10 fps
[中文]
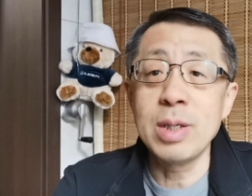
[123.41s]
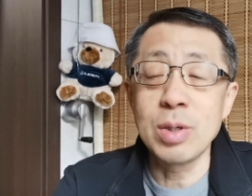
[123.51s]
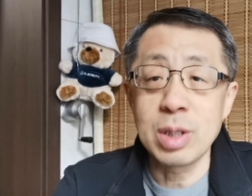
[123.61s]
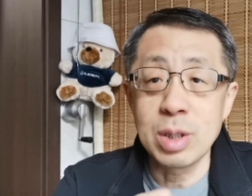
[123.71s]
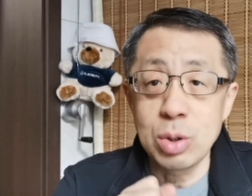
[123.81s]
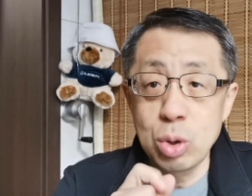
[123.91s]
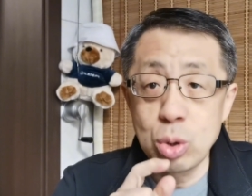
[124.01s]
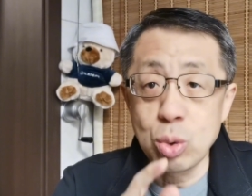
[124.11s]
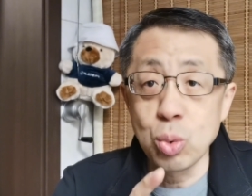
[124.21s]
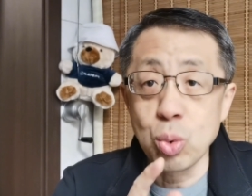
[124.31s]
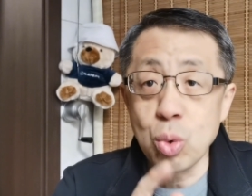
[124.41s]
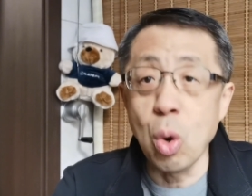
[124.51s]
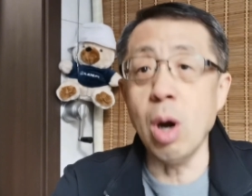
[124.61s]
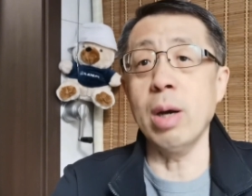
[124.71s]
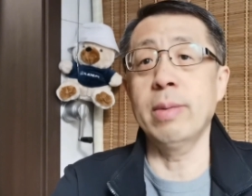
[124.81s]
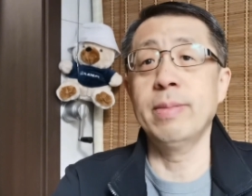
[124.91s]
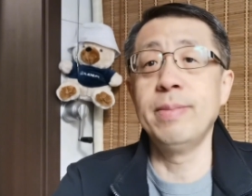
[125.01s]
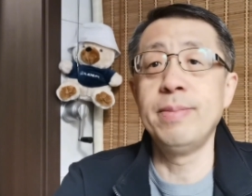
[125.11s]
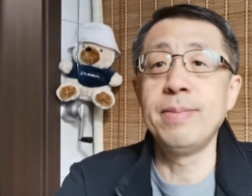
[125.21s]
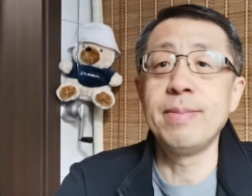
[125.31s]
就是“祖
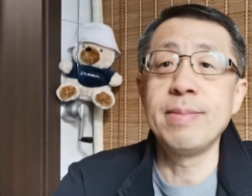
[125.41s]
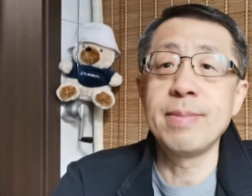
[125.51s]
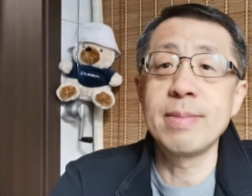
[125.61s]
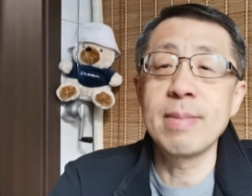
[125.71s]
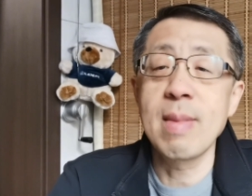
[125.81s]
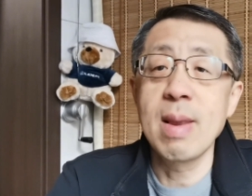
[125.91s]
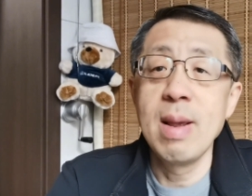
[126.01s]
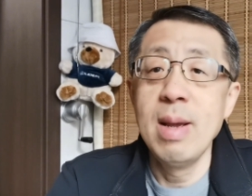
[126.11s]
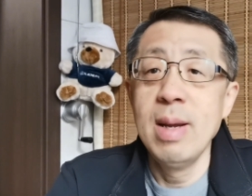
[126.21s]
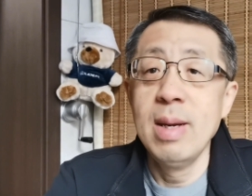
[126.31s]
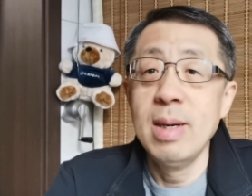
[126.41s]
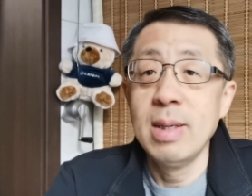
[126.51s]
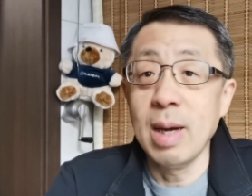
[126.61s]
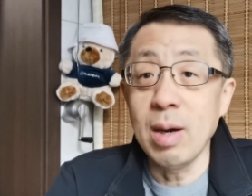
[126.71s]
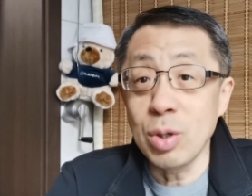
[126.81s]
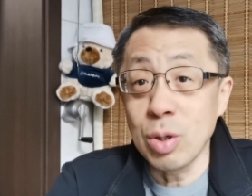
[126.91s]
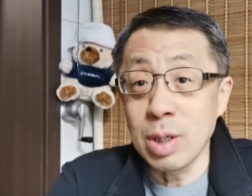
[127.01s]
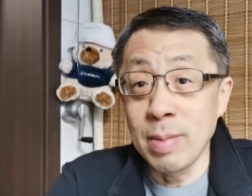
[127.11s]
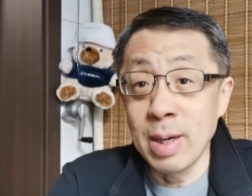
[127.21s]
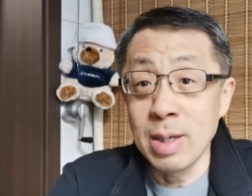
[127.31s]
国”。然后说
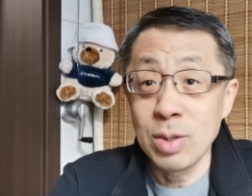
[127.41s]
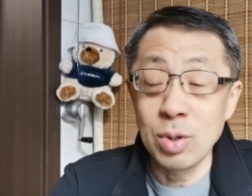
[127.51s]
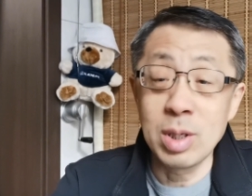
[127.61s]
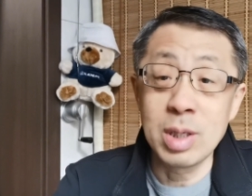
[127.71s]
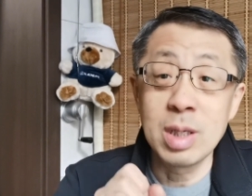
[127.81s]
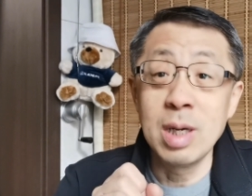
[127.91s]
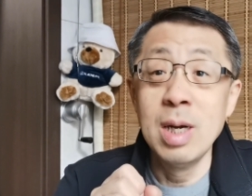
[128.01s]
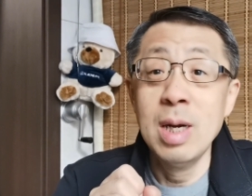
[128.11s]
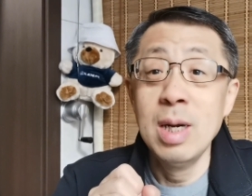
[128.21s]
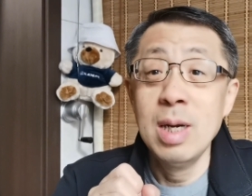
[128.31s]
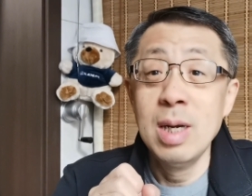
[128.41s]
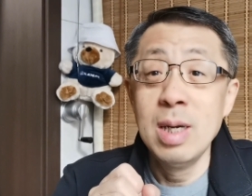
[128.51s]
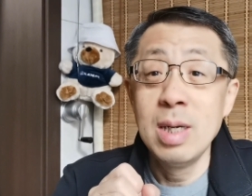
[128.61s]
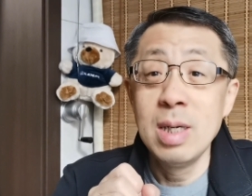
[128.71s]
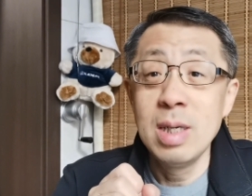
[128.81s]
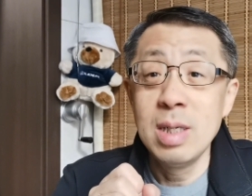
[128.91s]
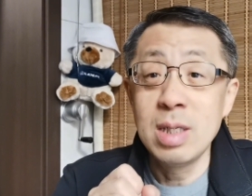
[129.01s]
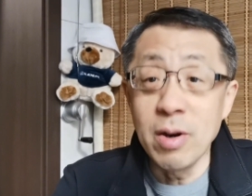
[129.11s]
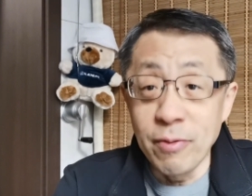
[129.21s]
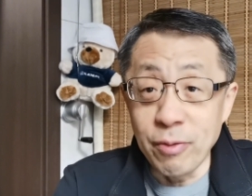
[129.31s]
什么？说的是“
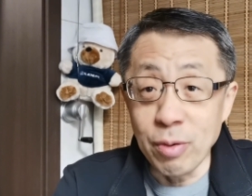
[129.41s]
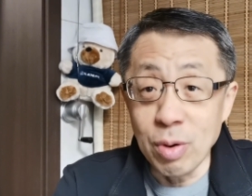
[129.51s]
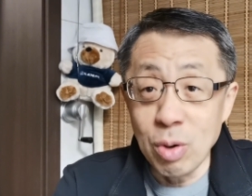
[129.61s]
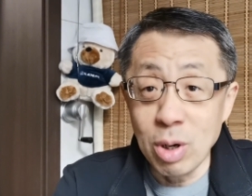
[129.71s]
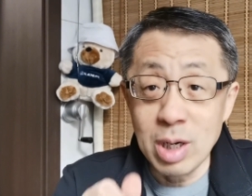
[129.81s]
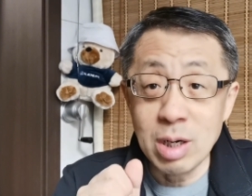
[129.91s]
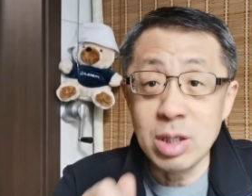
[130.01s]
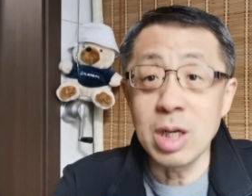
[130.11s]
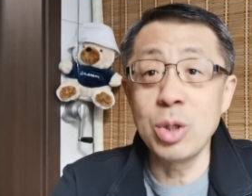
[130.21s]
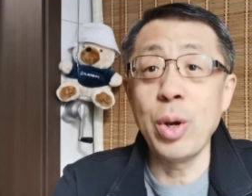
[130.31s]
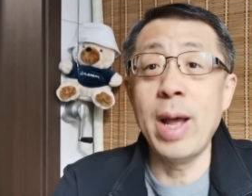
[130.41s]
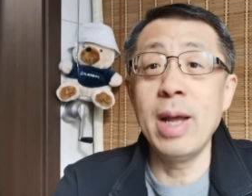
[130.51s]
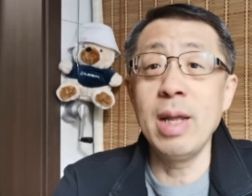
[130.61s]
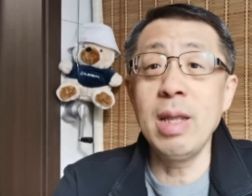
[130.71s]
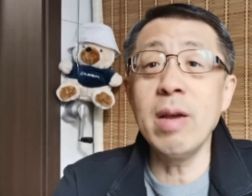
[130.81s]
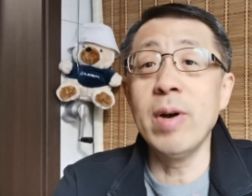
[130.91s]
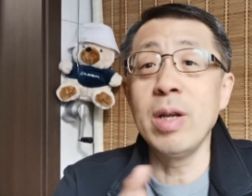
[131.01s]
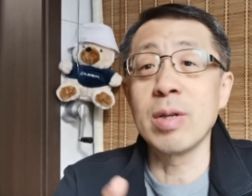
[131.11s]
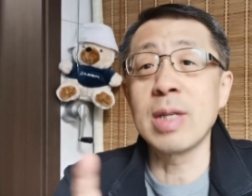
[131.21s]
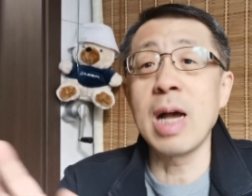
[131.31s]
政府”或者叫“政权”。英文
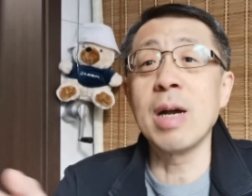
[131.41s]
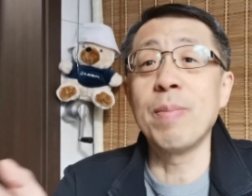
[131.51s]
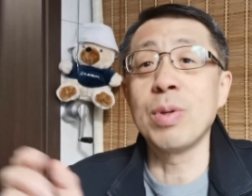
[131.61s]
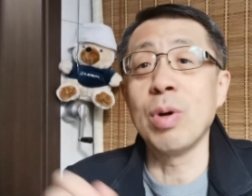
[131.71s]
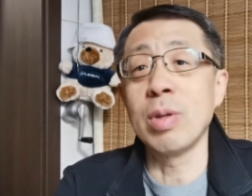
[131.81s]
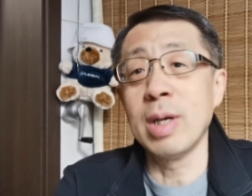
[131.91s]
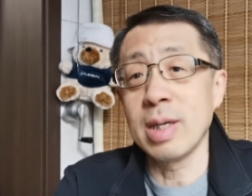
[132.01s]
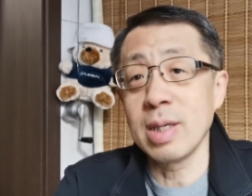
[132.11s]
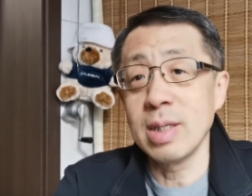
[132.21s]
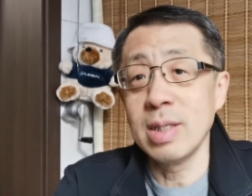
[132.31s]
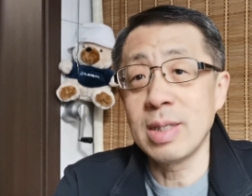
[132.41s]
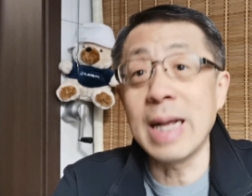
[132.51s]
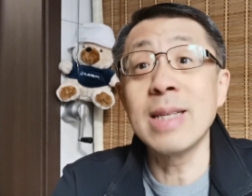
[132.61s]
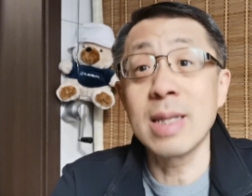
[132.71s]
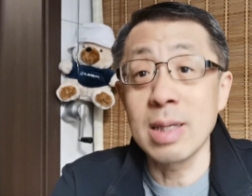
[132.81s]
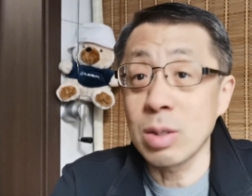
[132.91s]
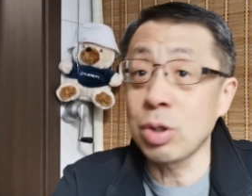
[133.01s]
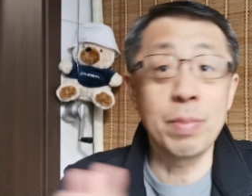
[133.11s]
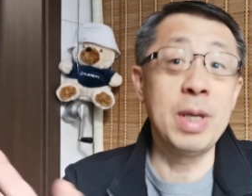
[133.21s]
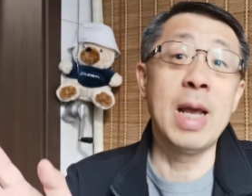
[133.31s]
有三个不同的单词，都
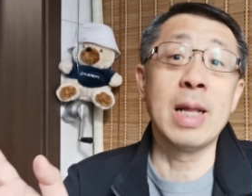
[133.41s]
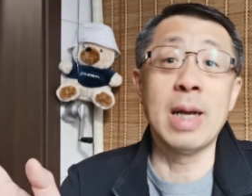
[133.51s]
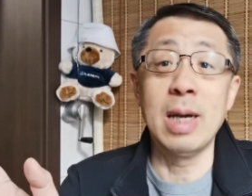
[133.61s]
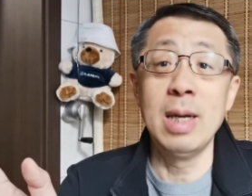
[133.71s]
是不一样的。